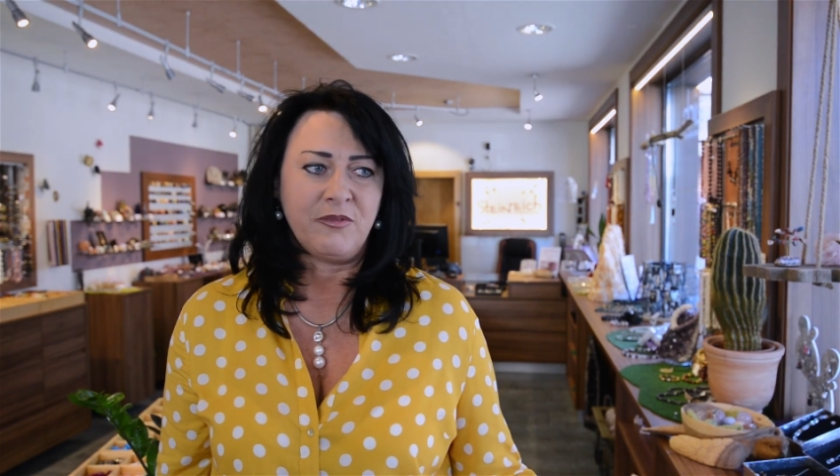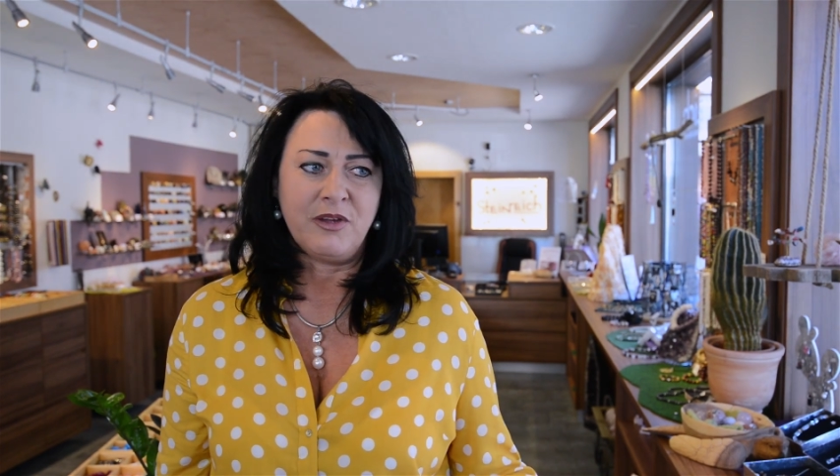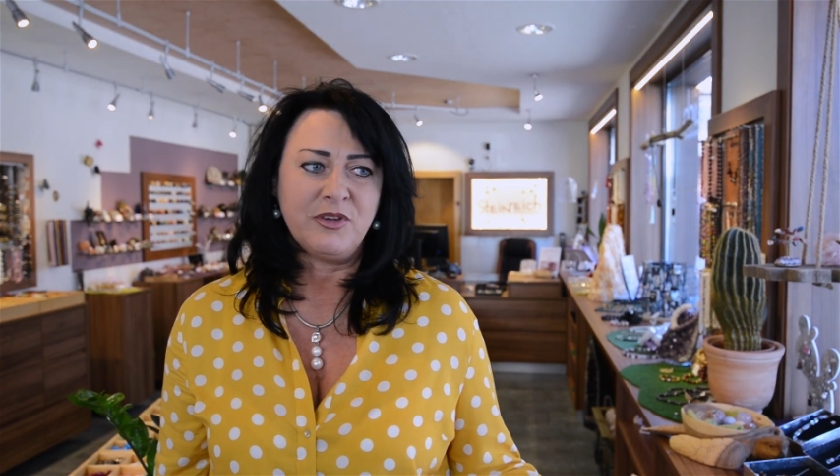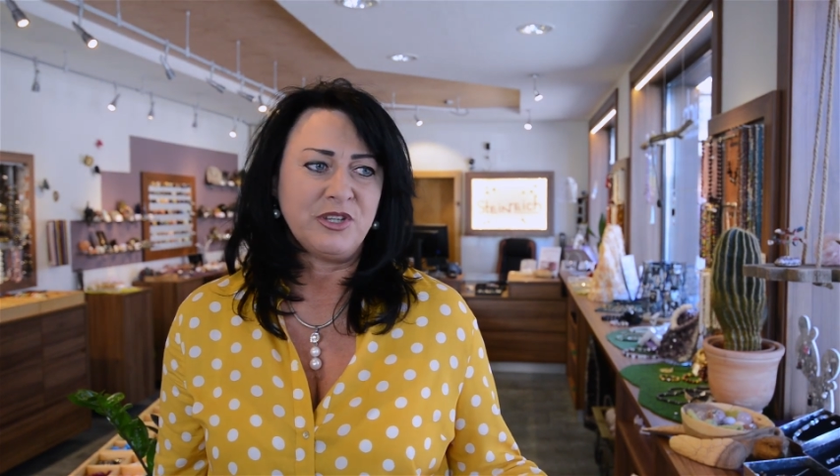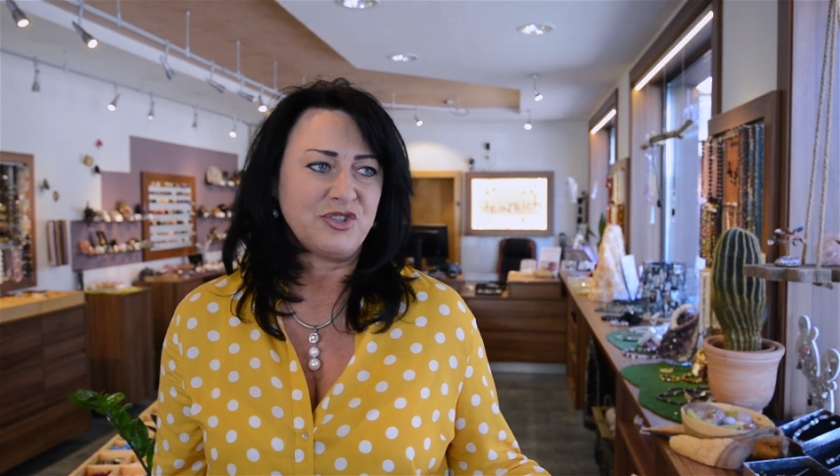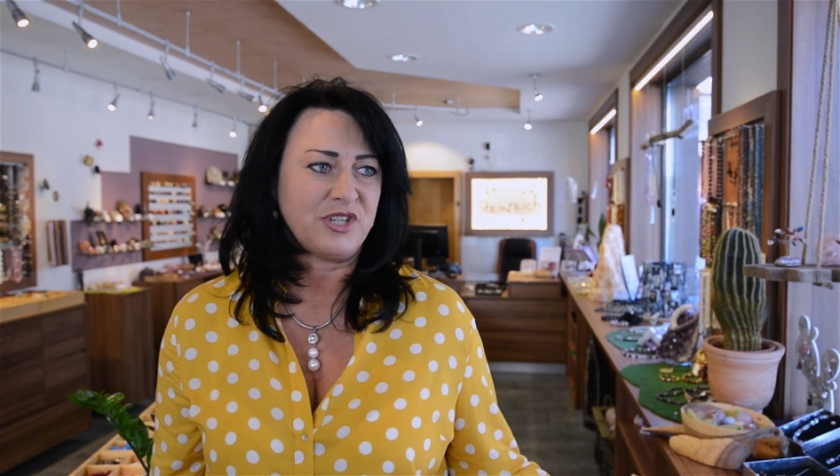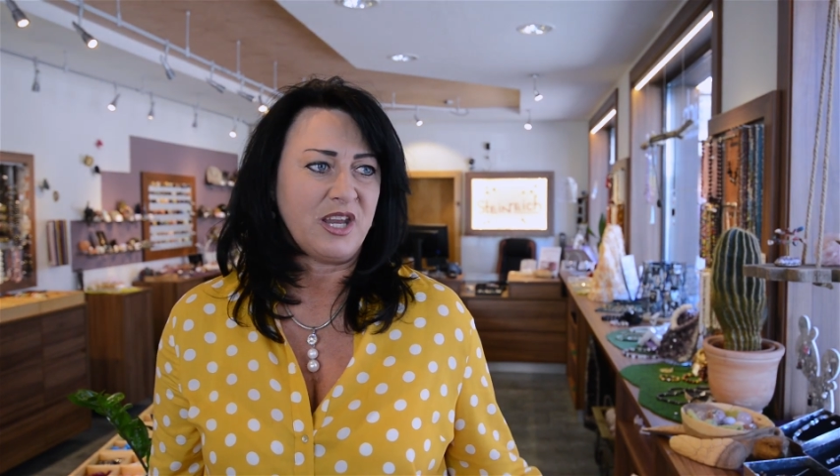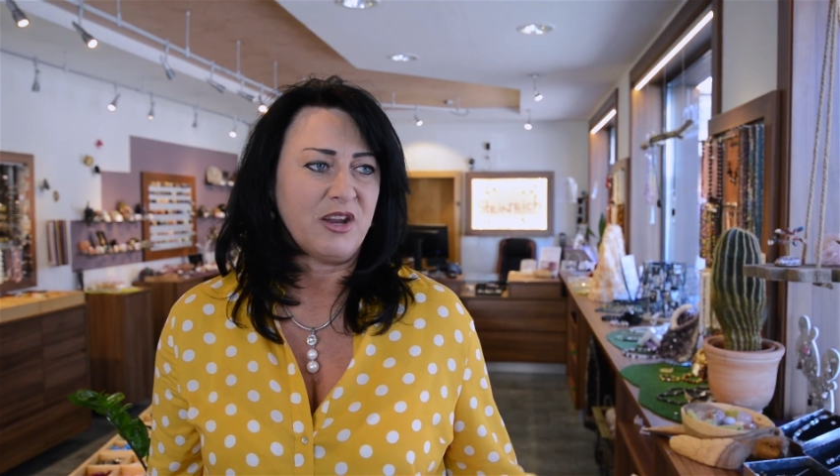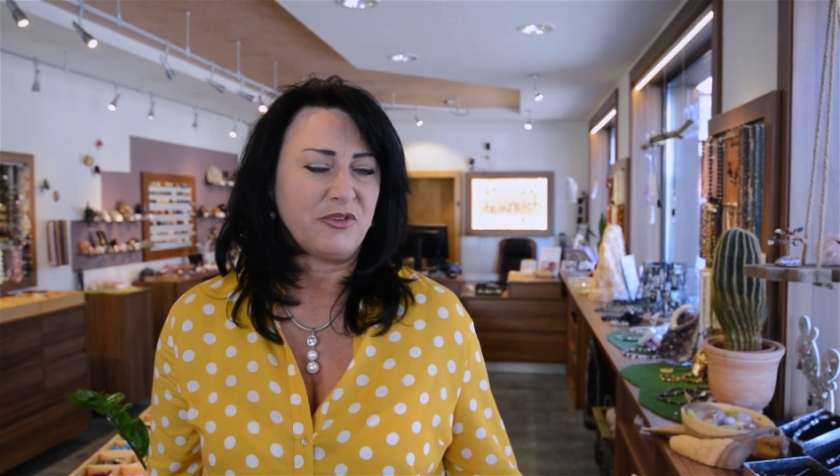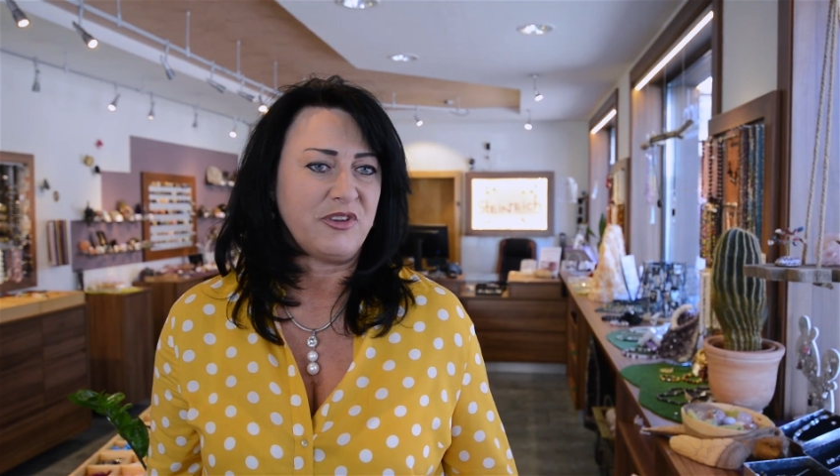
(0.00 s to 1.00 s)
weil wenn der
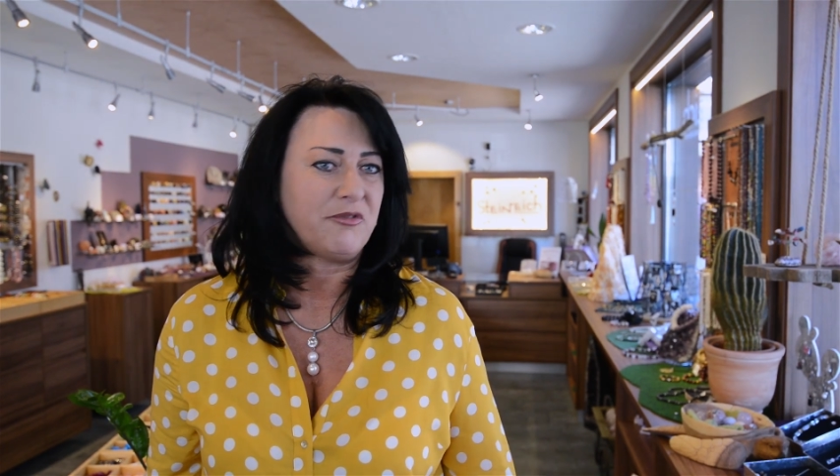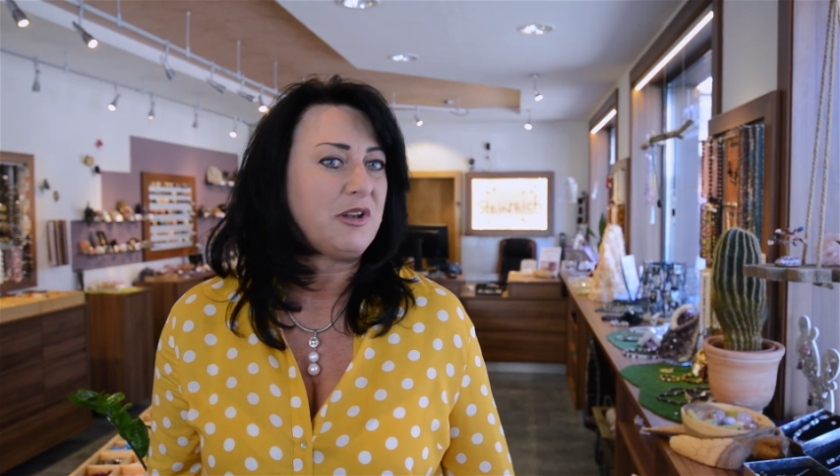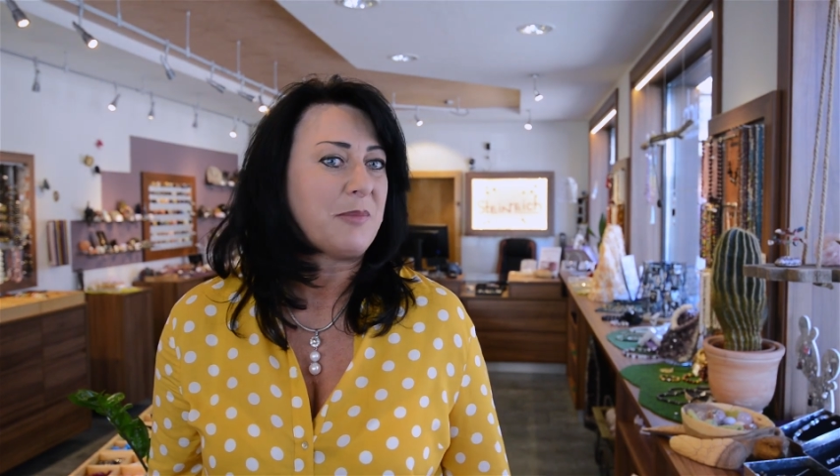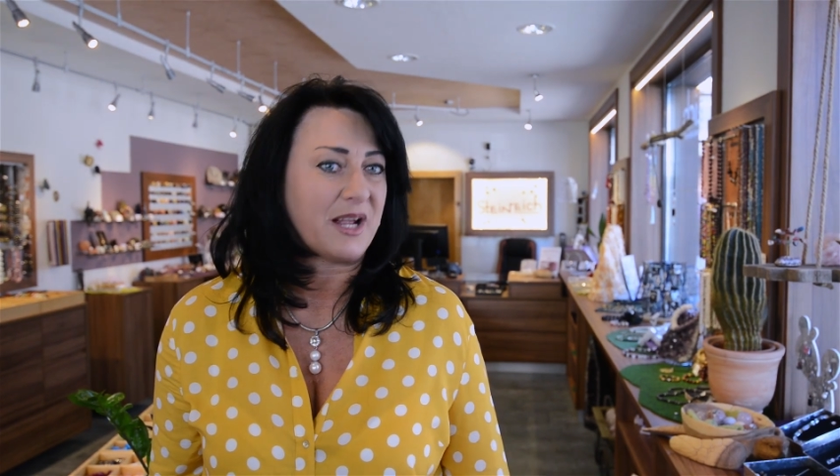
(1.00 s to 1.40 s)
Stein aus sehr viel